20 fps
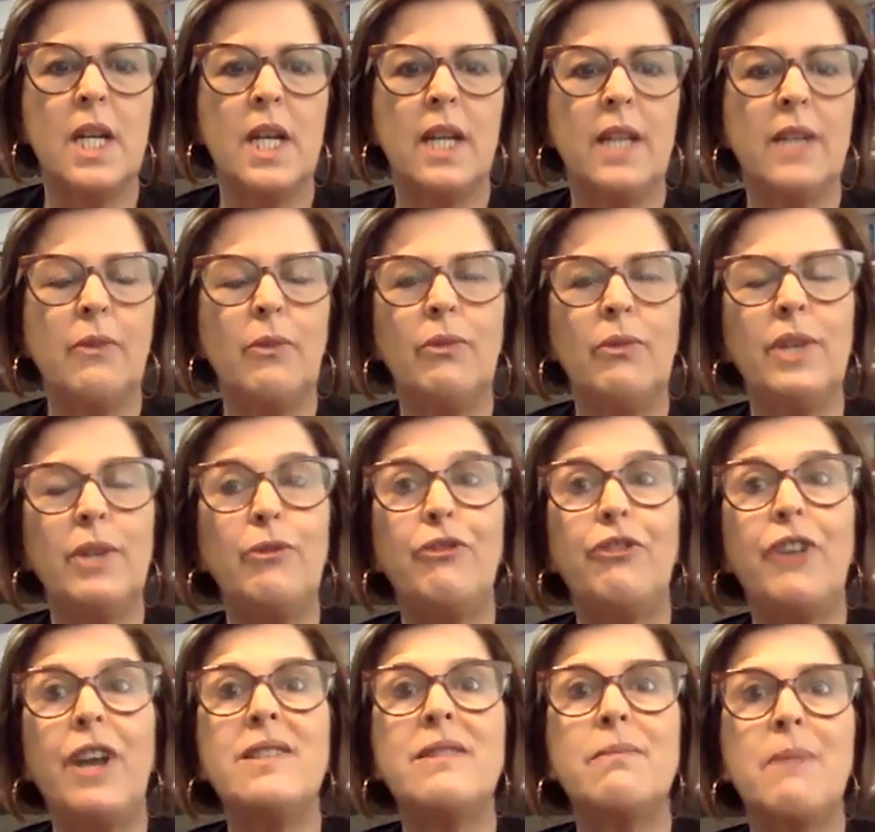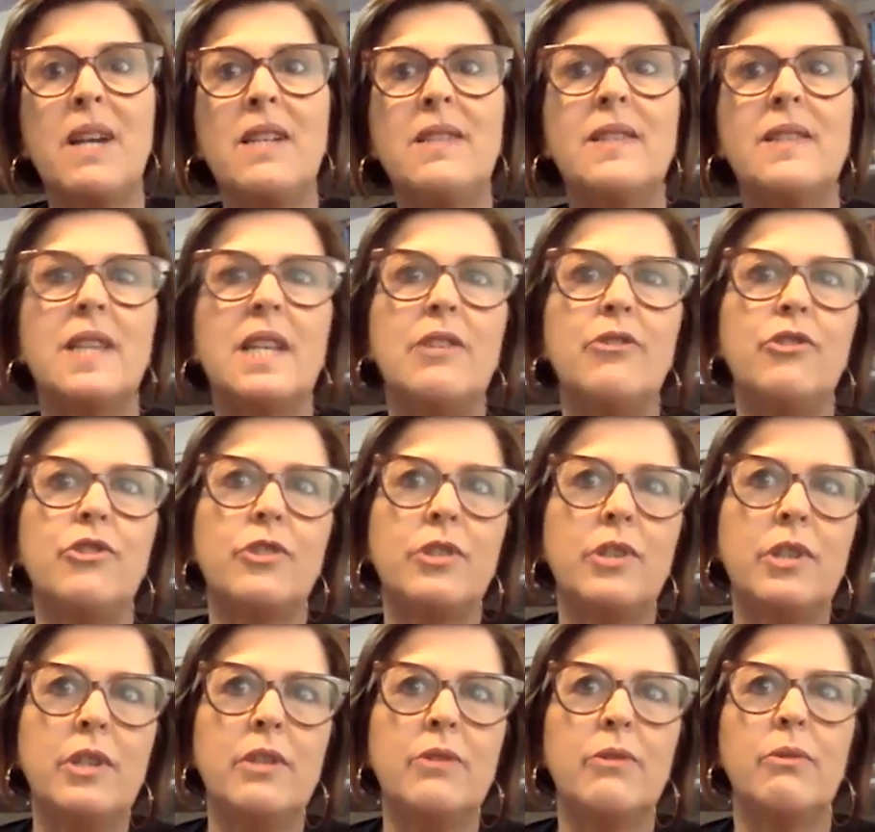Não, não faz mais
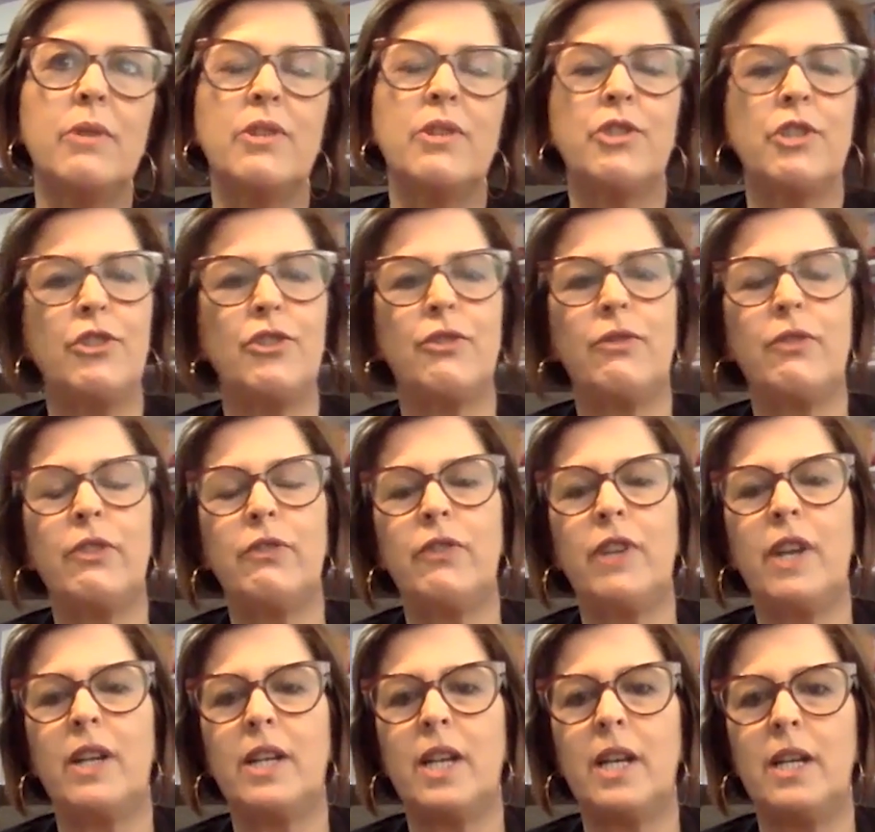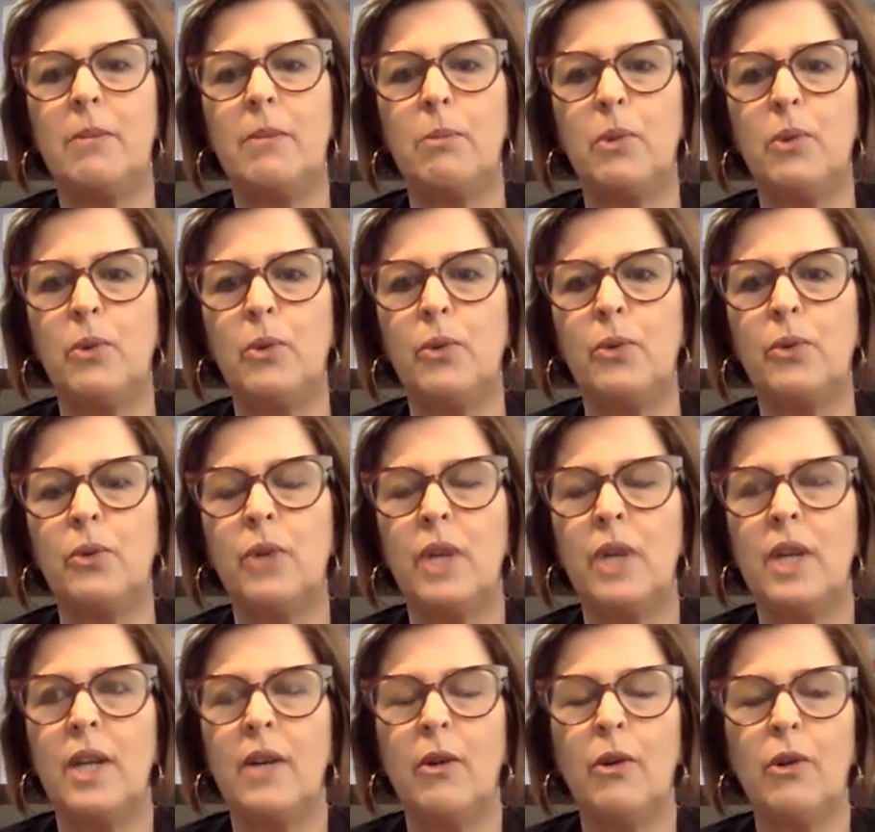sentido a gente viver aquele mundo
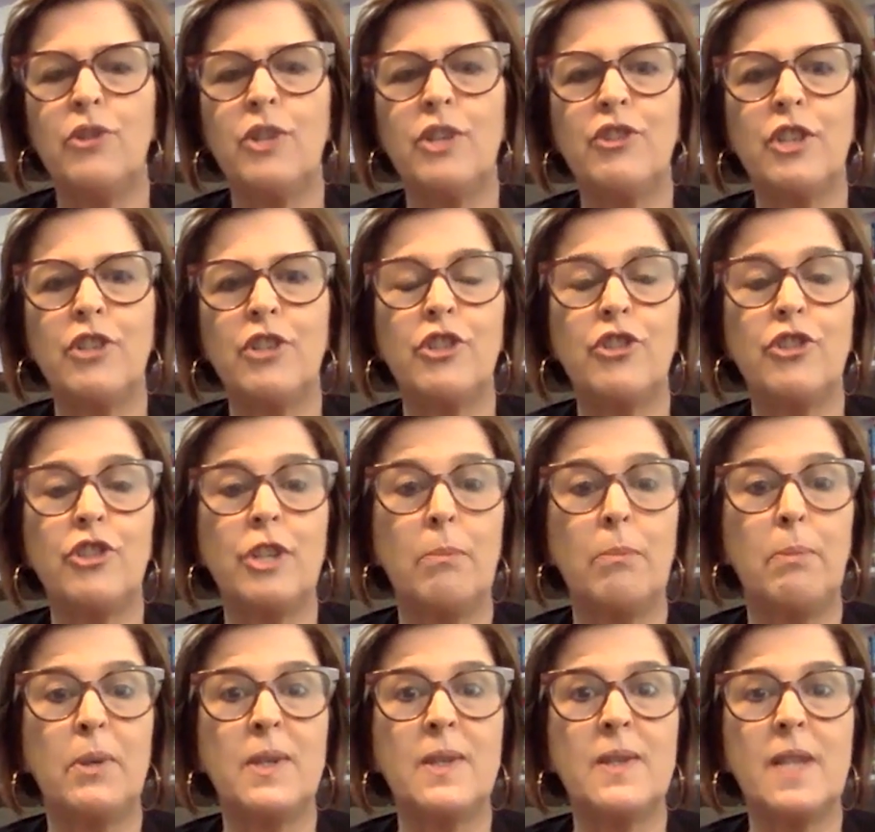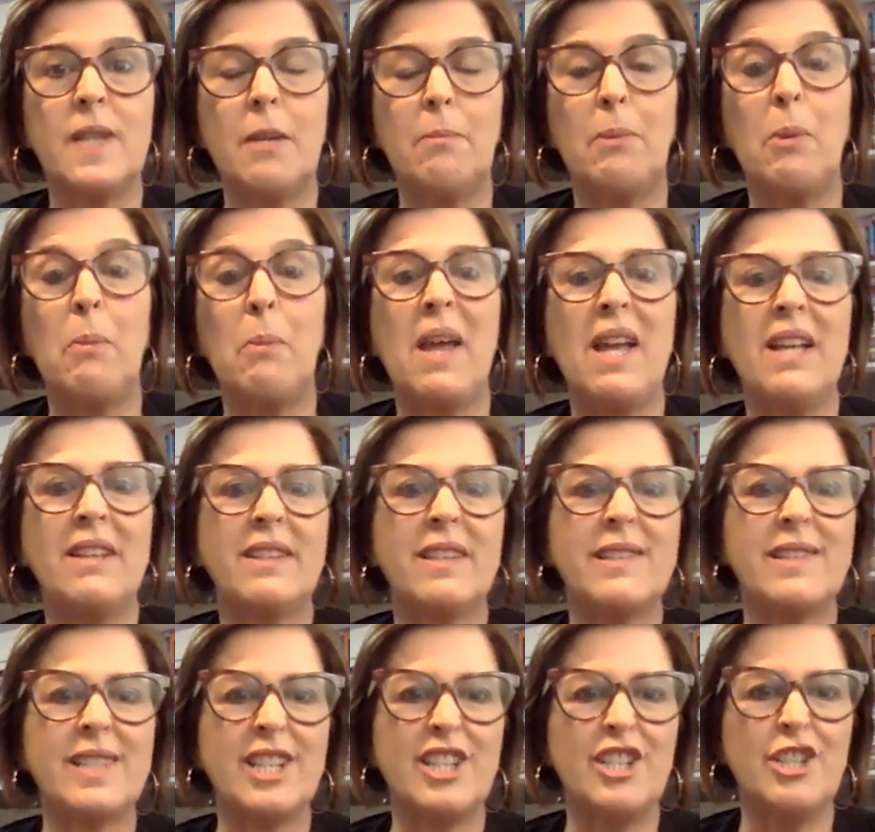onde a gente tinha, por exemplo,
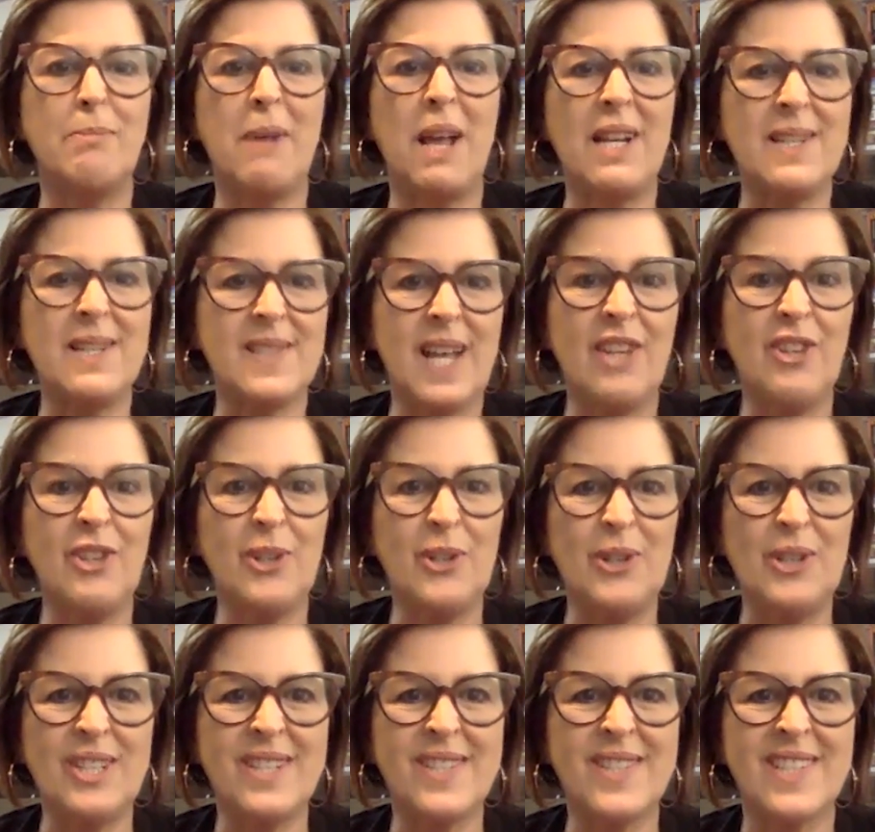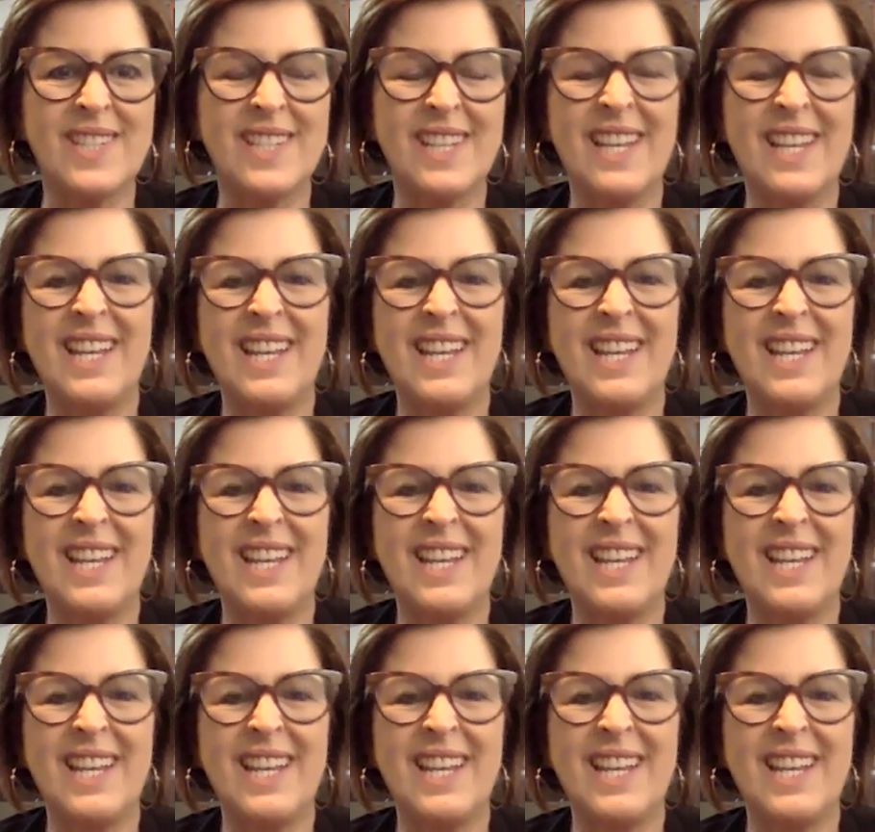metas canibalizadoras.